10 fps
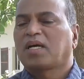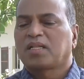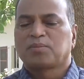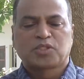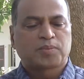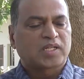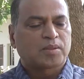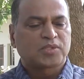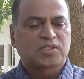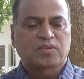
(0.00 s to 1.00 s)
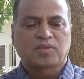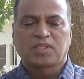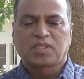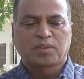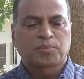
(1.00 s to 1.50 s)
అది మున్సిపల్ కమిషన్
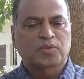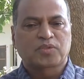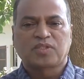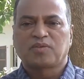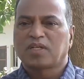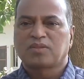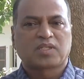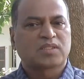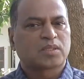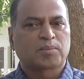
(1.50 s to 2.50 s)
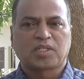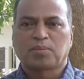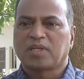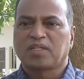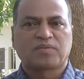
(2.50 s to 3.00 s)
తోటి టీపోతోటి తోటి వాళ్ళతో ఏం సంబంధ
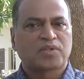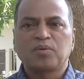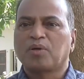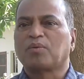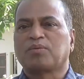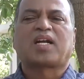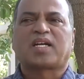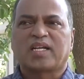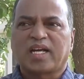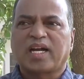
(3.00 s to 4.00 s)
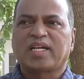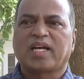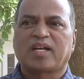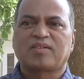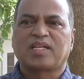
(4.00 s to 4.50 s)
బాంధవ్యాలు ఉండవు కలెక్టర్ గారు
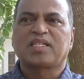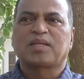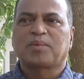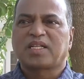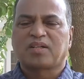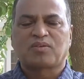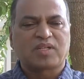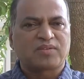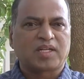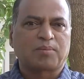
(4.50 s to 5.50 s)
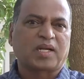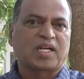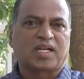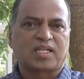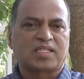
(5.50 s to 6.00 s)
అడిగారు ఏందమ్మా ఏదైనా ఉంటే వేరే
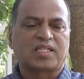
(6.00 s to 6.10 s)
మాట్లాడక